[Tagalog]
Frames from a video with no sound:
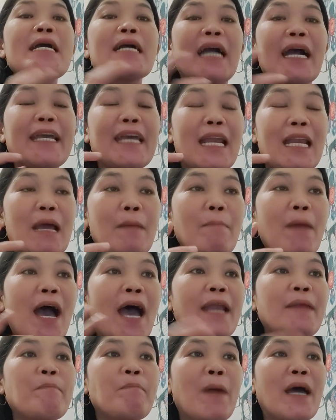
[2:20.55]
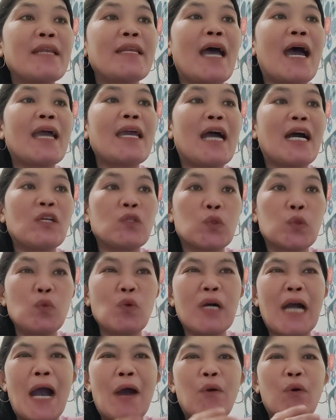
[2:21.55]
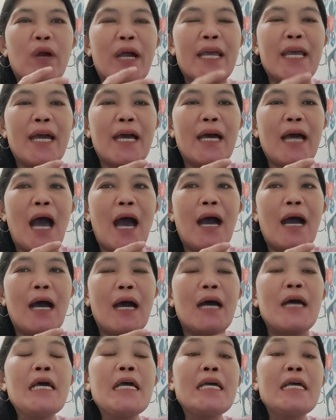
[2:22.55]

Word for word: Kaya naman, panay ang suka o kaya uh,